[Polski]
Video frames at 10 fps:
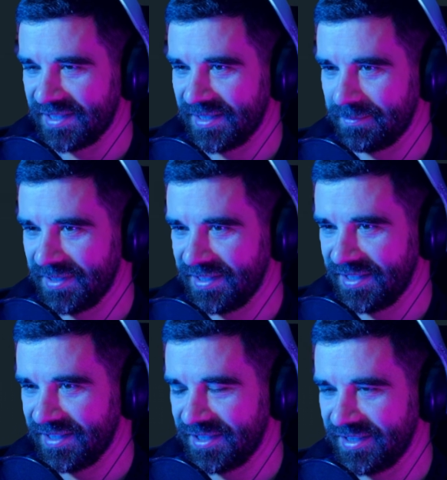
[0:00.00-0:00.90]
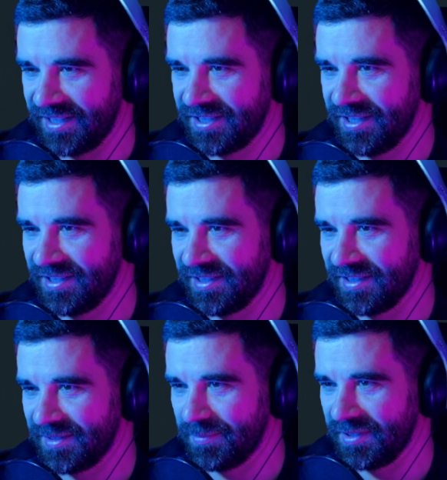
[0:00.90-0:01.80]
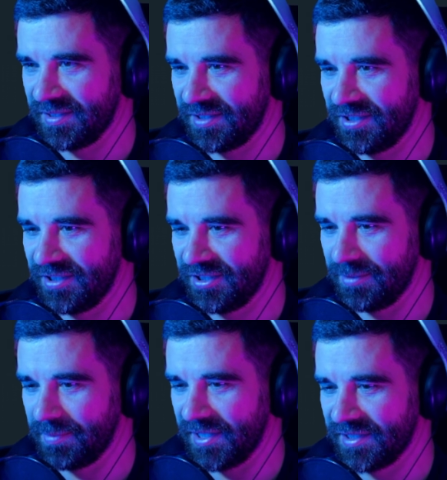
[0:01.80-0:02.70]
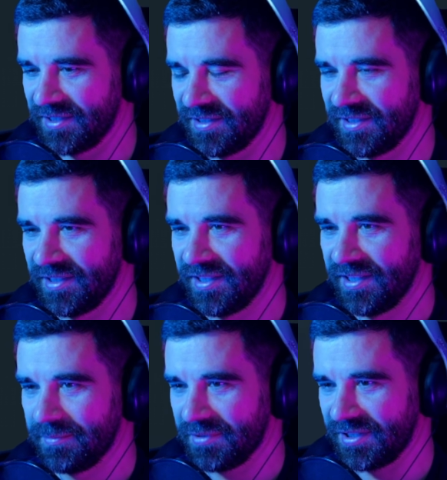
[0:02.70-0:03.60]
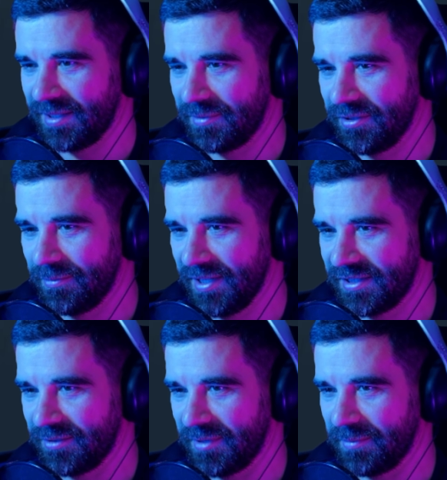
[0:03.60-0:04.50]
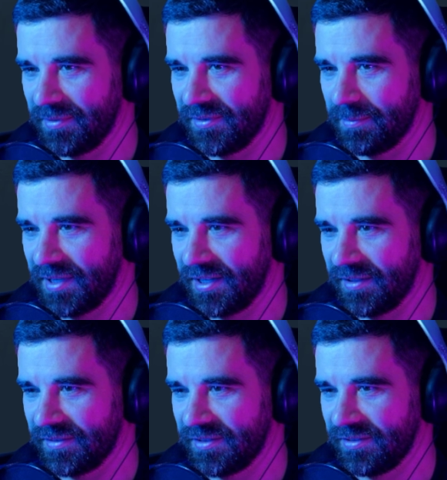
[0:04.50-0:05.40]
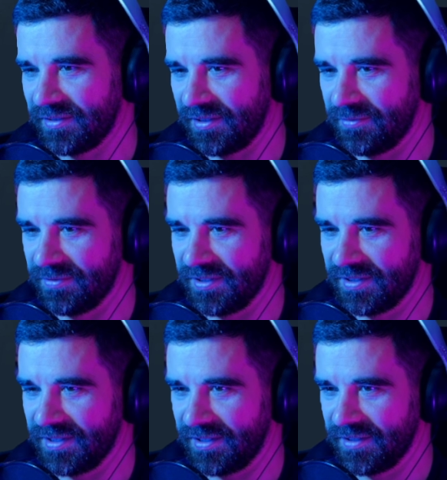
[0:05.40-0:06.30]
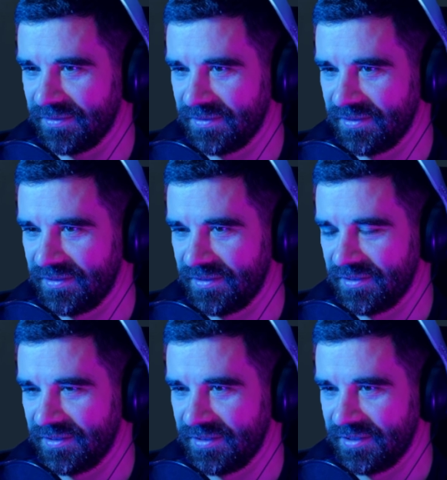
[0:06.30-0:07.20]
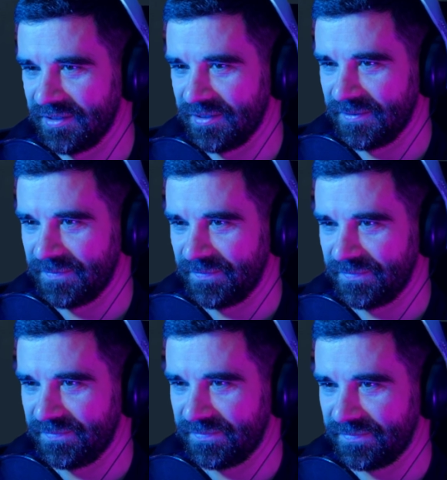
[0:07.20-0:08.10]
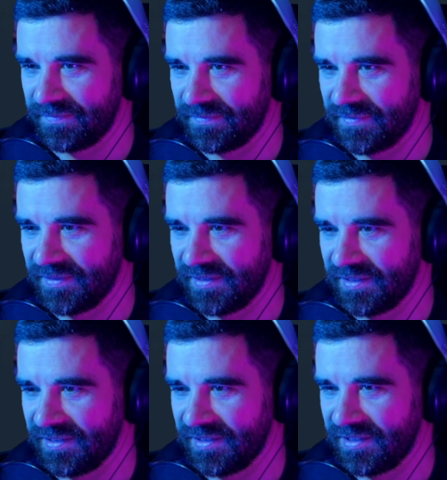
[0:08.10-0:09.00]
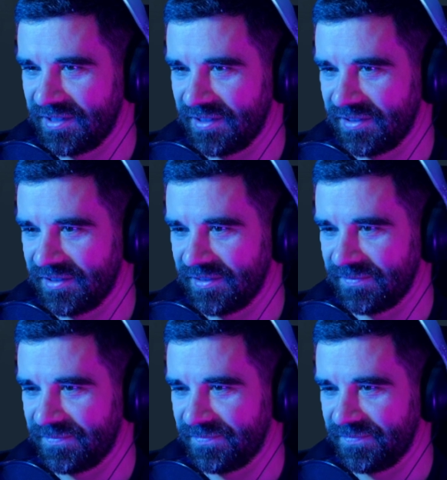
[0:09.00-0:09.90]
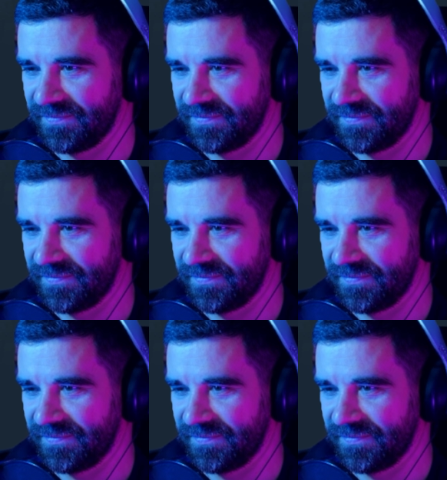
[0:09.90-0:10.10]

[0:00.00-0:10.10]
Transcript: Par za Belgię, za Czechy jest 35. Może tam jedno miasto mają, pewnie Pragę. Co to za kurde Serkiew? Hmm. Czechy.